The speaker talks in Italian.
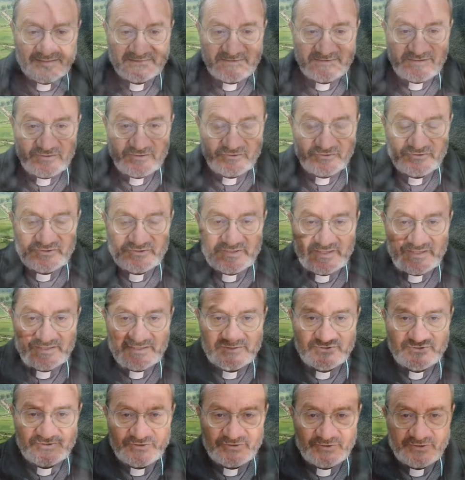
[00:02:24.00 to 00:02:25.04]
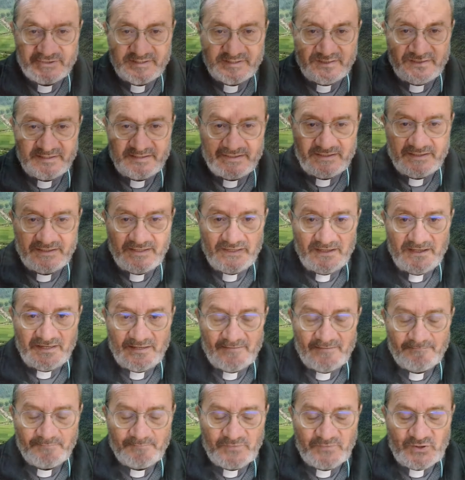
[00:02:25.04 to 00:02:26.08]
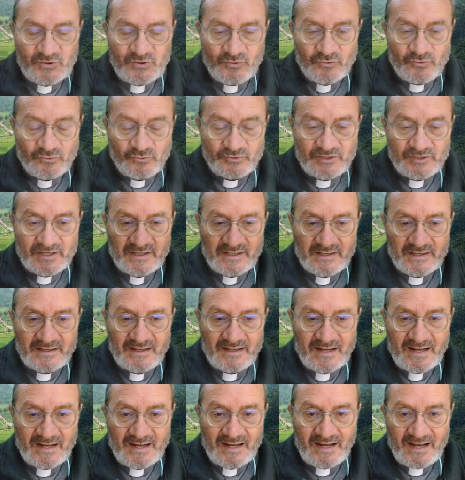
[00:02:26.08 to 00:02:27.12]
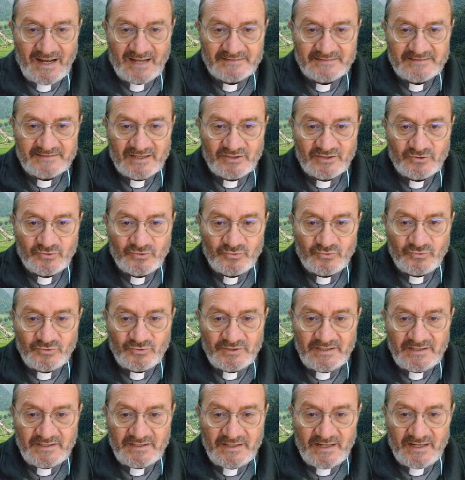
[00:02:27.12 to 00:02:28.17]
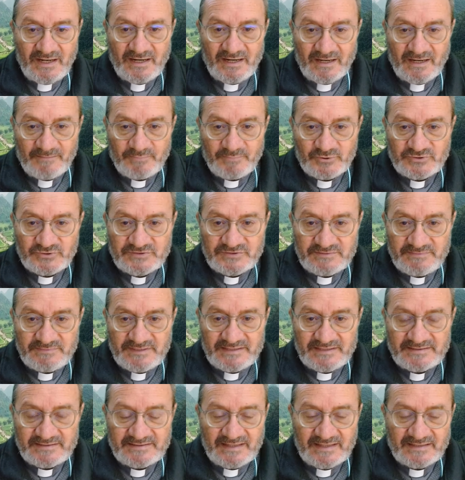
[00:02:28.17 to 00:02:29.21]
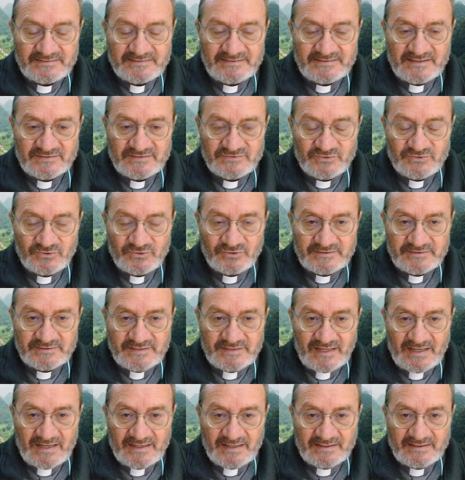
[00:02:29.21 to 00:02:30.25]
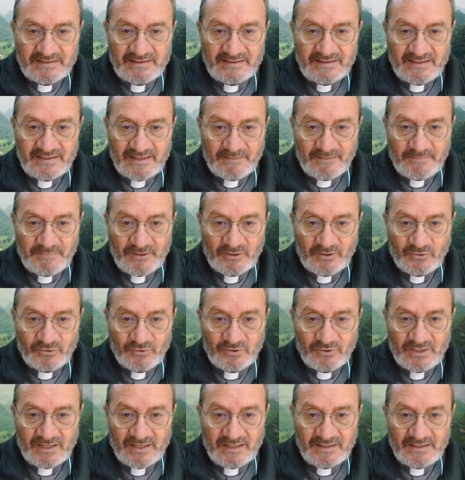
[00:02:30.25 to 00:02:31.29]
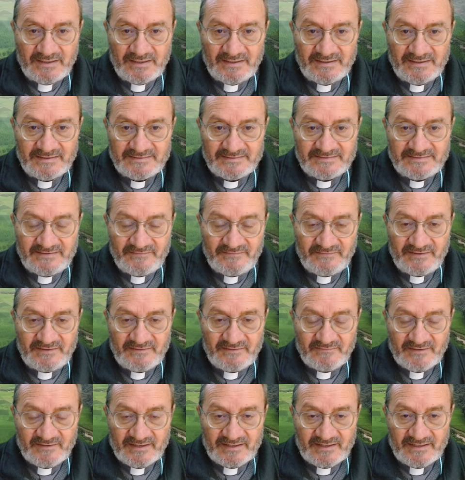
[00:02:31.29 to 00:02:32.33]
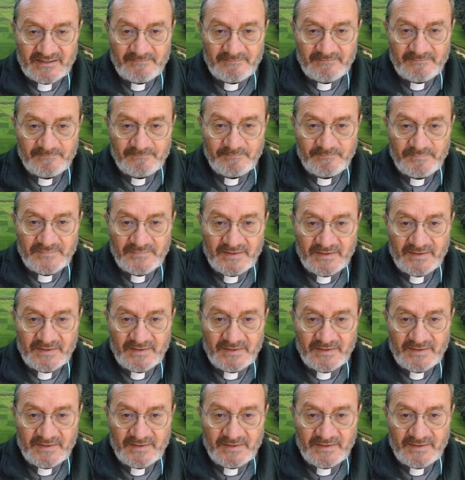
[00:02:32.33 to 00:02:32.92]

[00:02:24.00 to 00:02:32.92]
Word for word: Dio stesso che chiude ad alcuni la possibilità di ascoltare la parola, di viverla.